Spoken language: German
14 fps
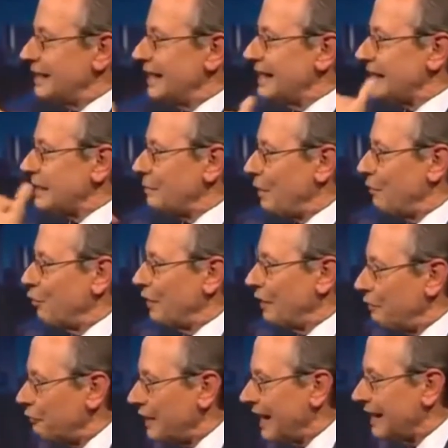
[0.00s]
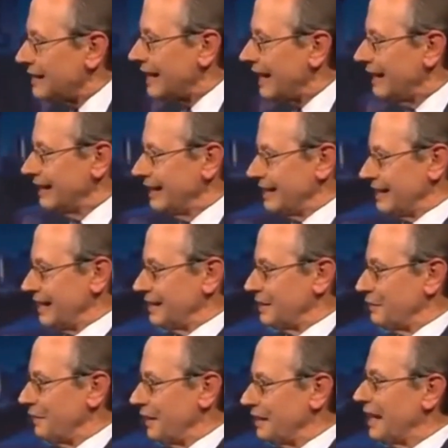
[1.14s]
Das erste Mal, wo Giftgas
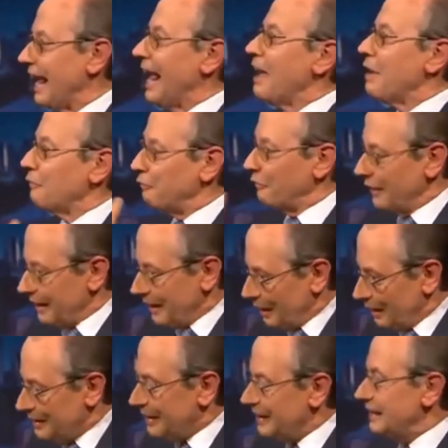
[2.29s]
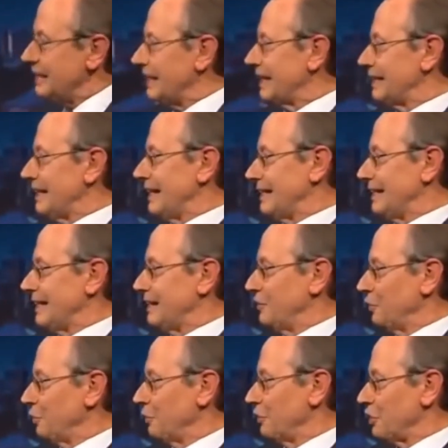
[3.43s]
eingesetzt wird, äh, sind es dann 16
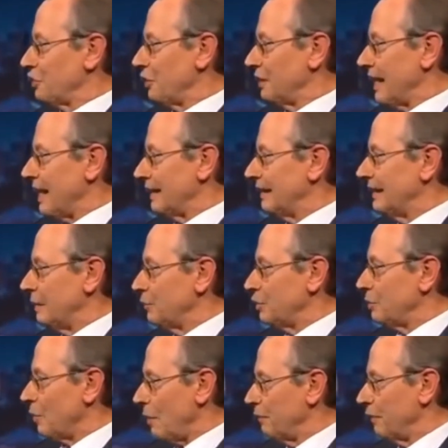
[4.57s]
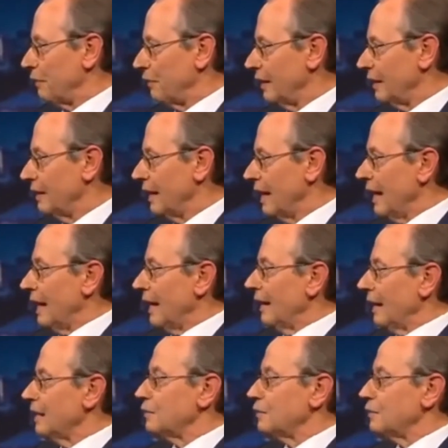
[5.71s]
syrische Soldaten, die dem zum Opfer fallen. Stimmt.